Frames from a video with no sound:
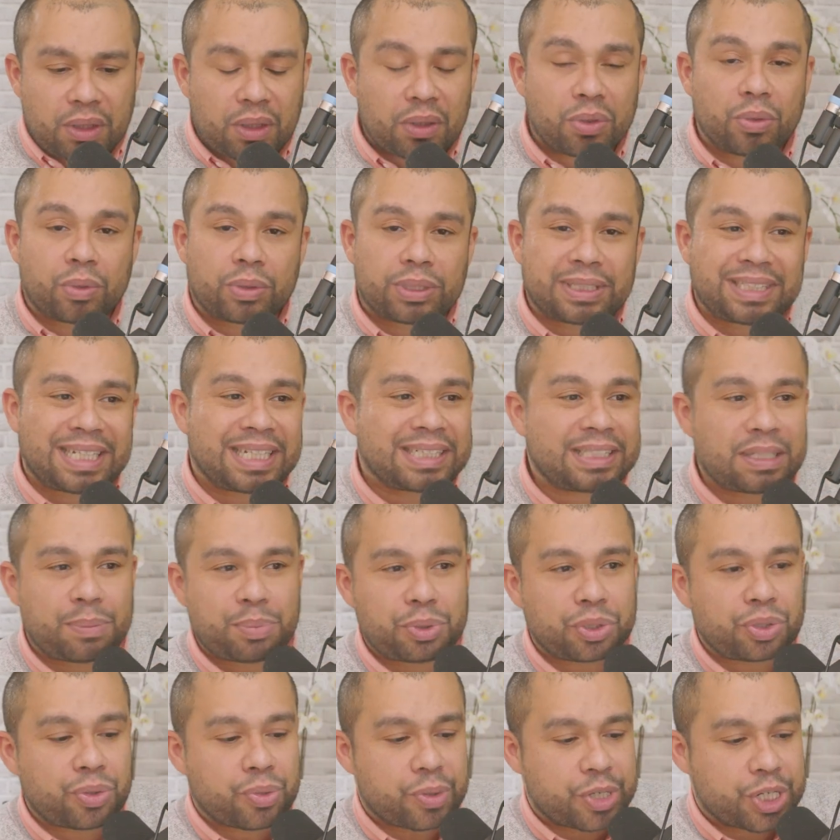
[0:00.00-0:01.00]
Donc ça, ça
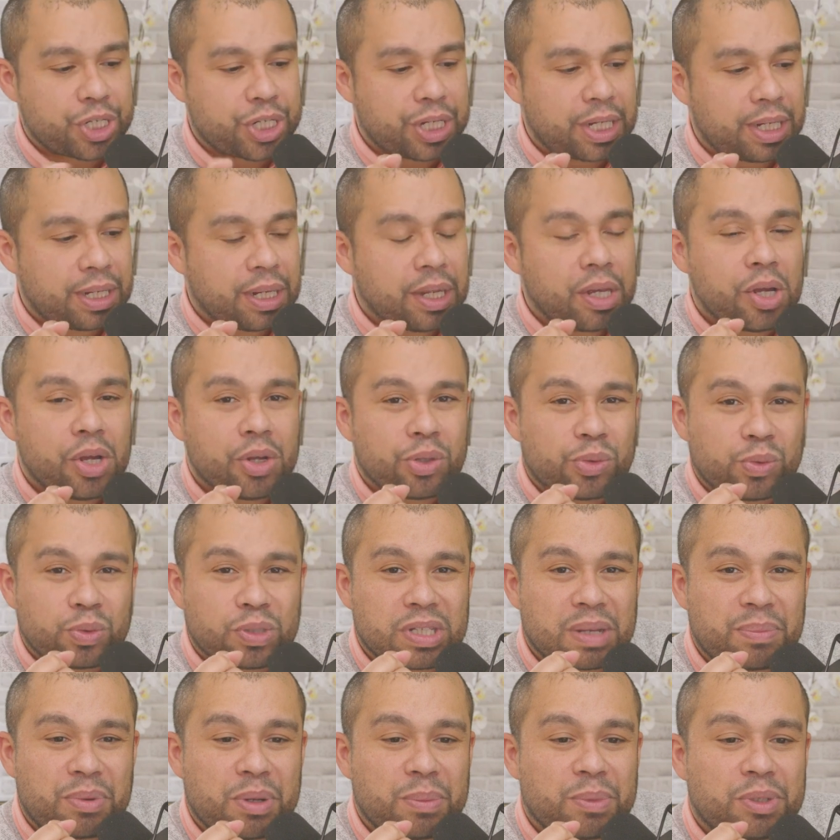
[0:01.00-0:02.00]
peut se corriger tout
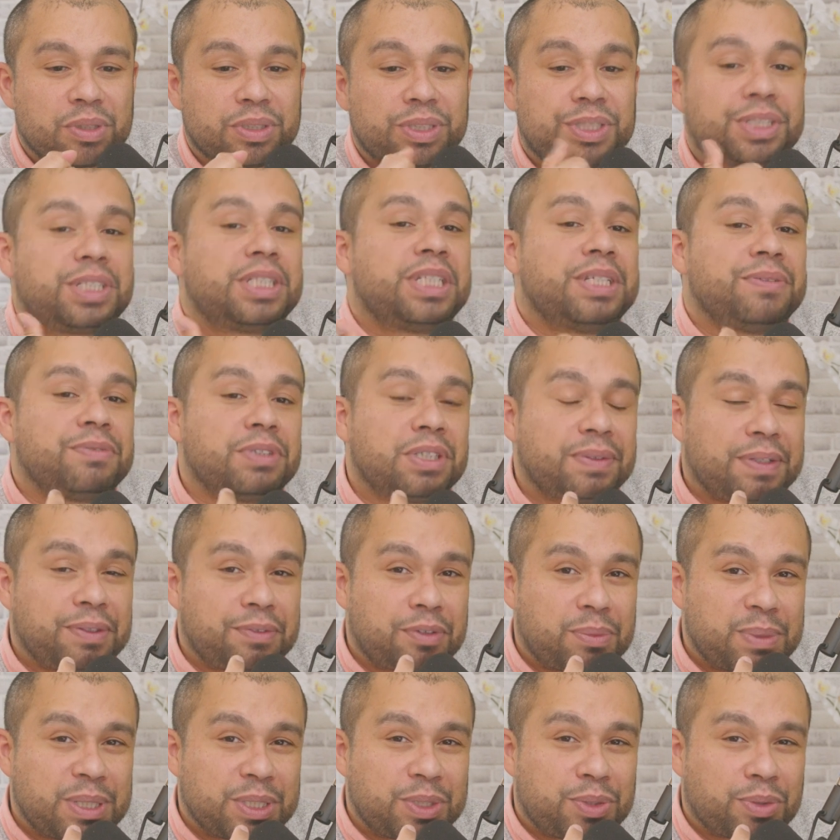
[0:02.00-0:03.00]
simplement si vous avez une
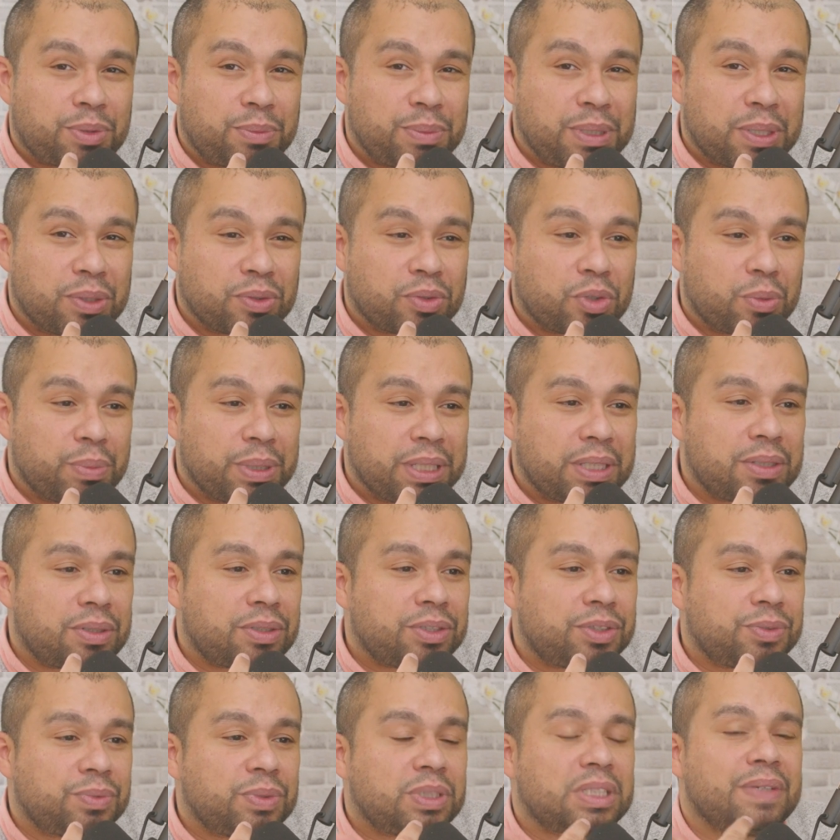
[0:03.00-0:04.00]
formation en bilan de
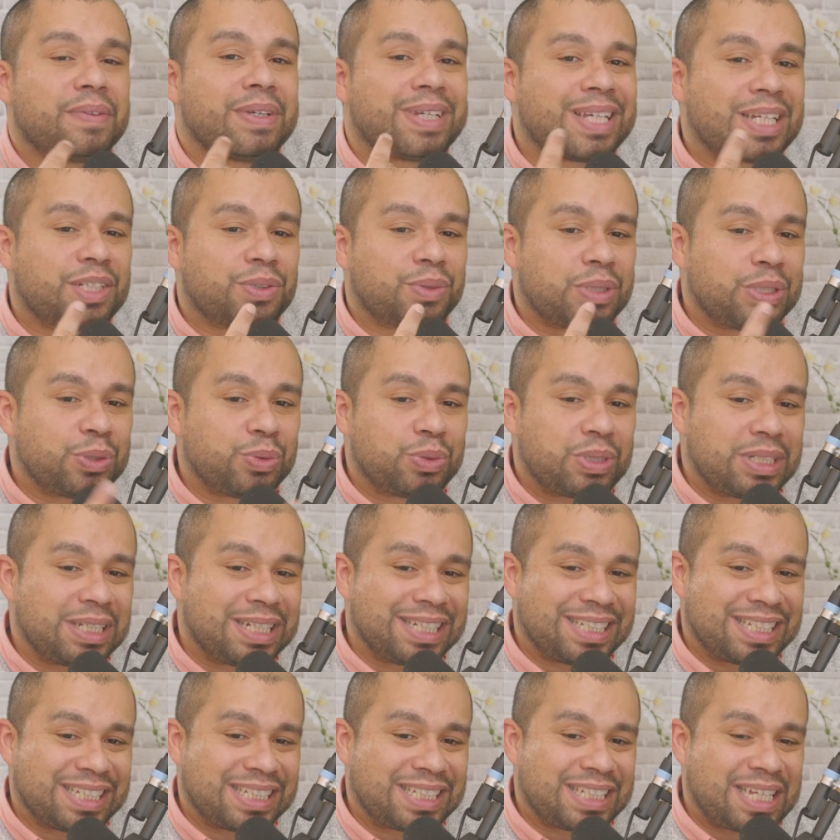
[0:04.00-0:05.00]
compétences, vous savez quels sont les outils
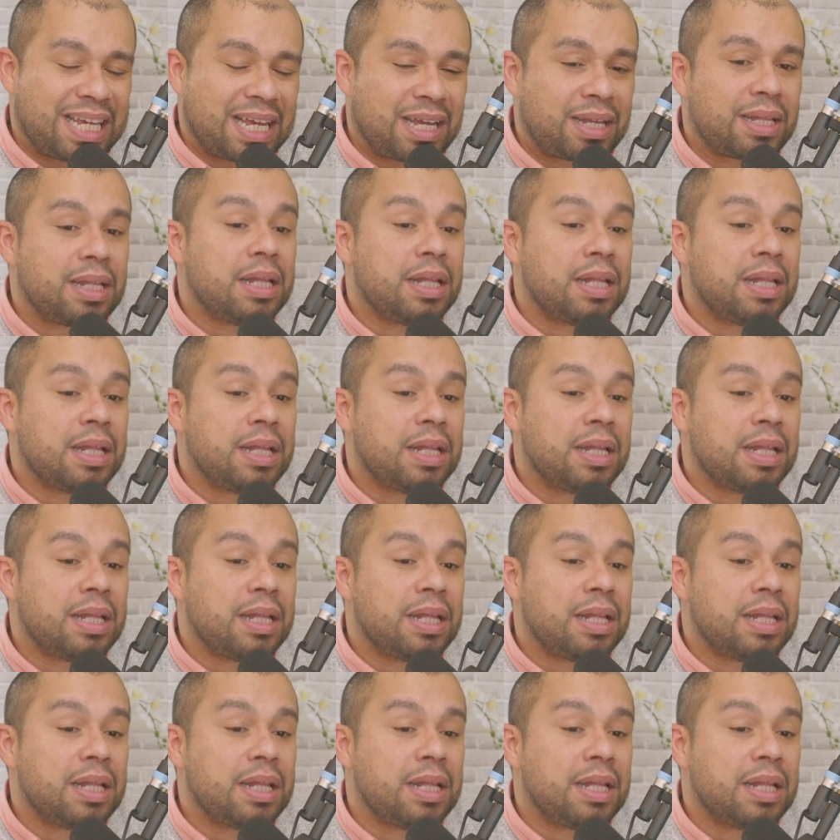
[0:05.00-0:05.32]
nécessaires.